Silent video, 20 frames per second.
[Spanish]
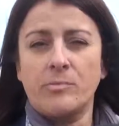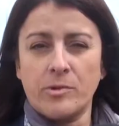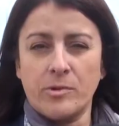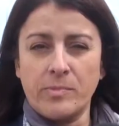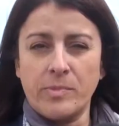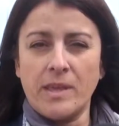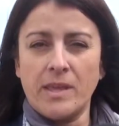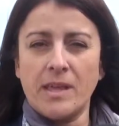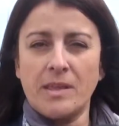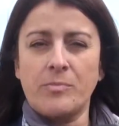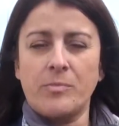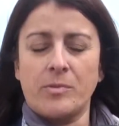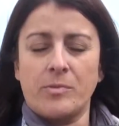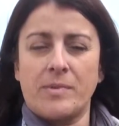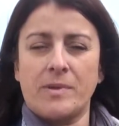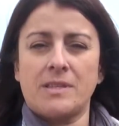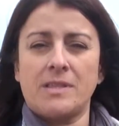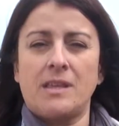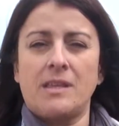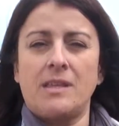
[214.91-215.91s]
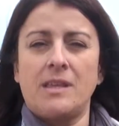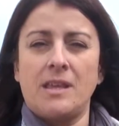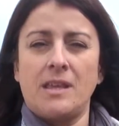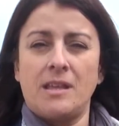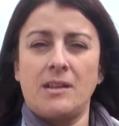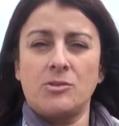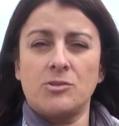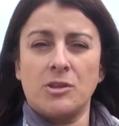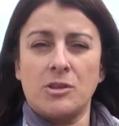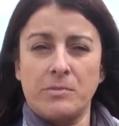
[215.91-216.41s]
en propiedad por parte
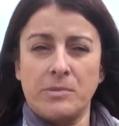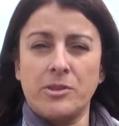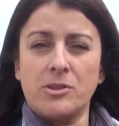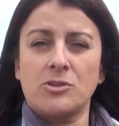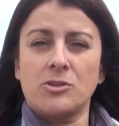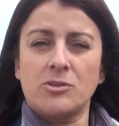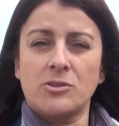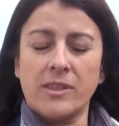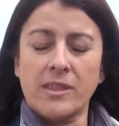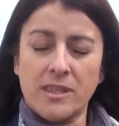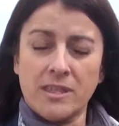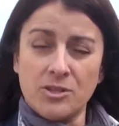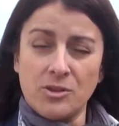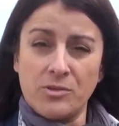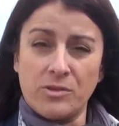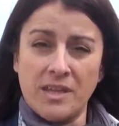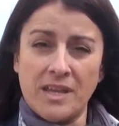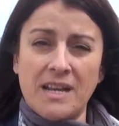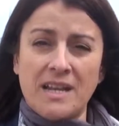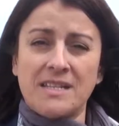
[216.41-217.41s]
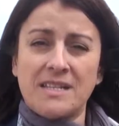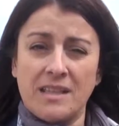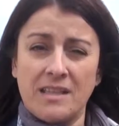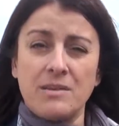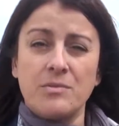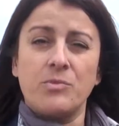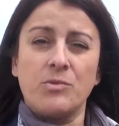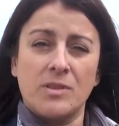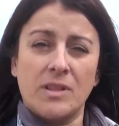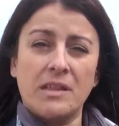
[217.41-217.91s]
de los servicios sociales de
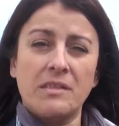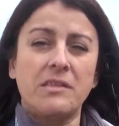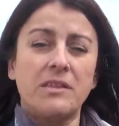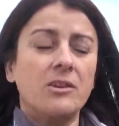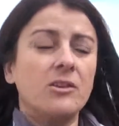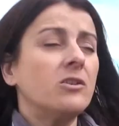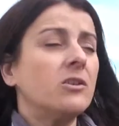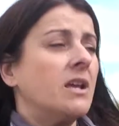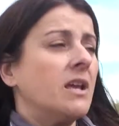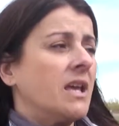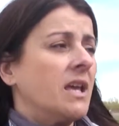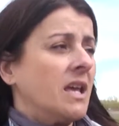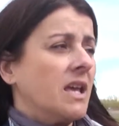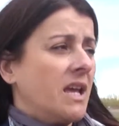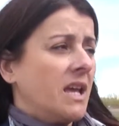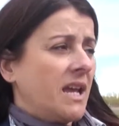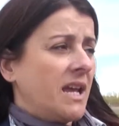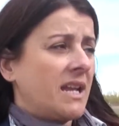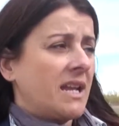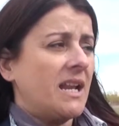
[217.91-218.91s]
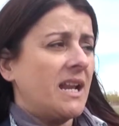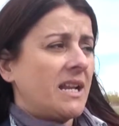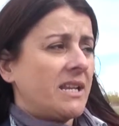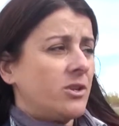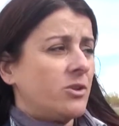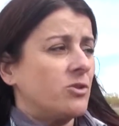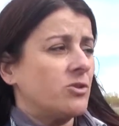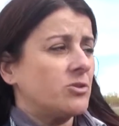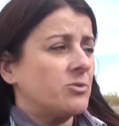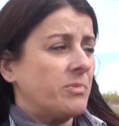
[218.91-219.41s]
Diputación en el
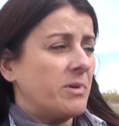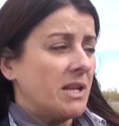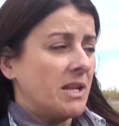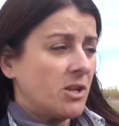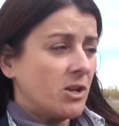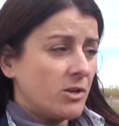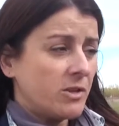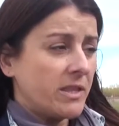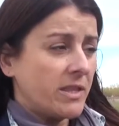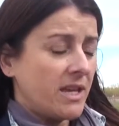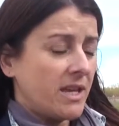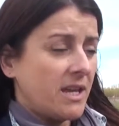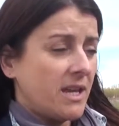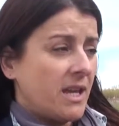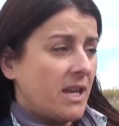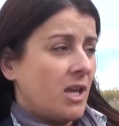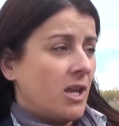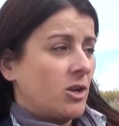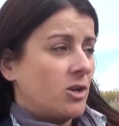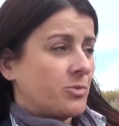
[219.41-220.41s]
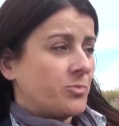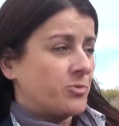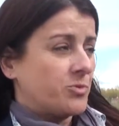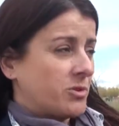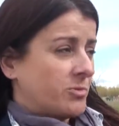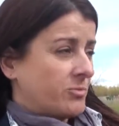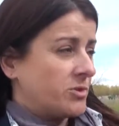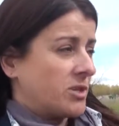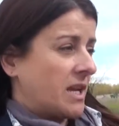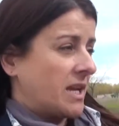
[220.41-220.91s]
año 2012. Los
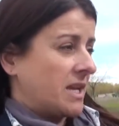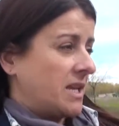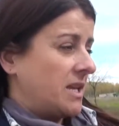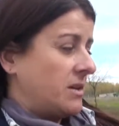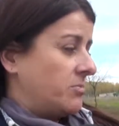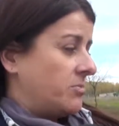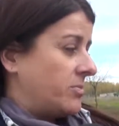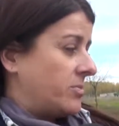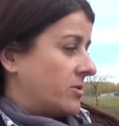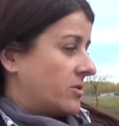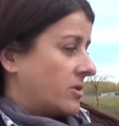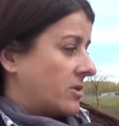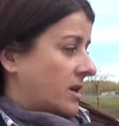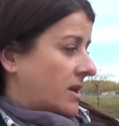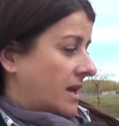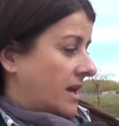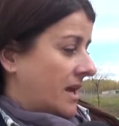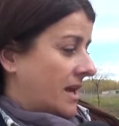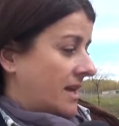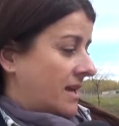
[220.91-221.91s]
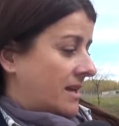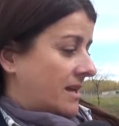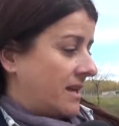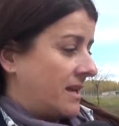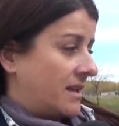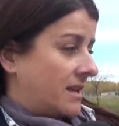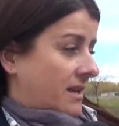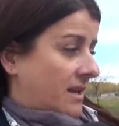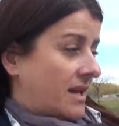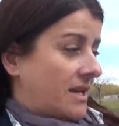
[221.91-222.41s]
pusimos aquí porque
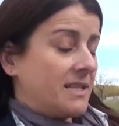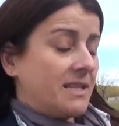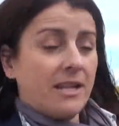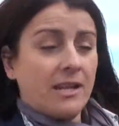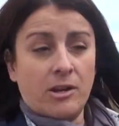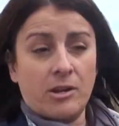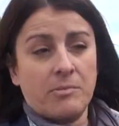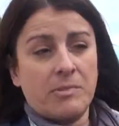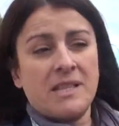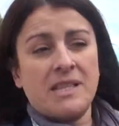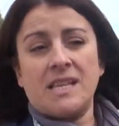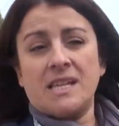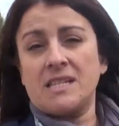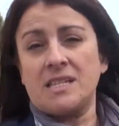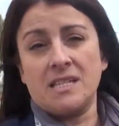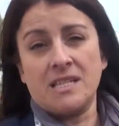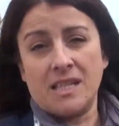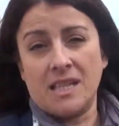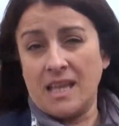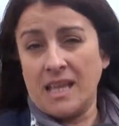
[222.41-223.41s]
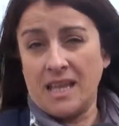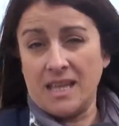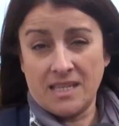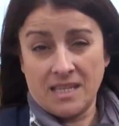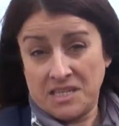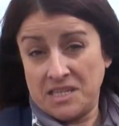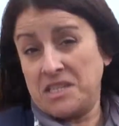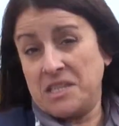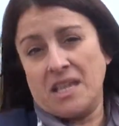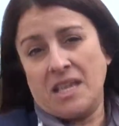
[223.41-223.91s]
eh, anteriormente
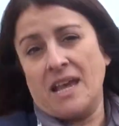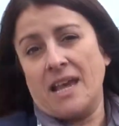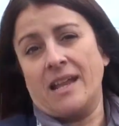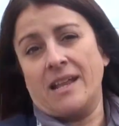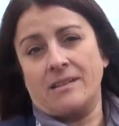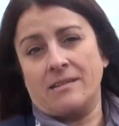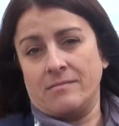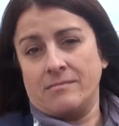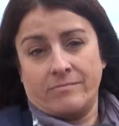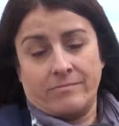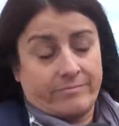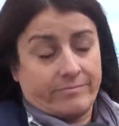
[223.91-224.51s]
existían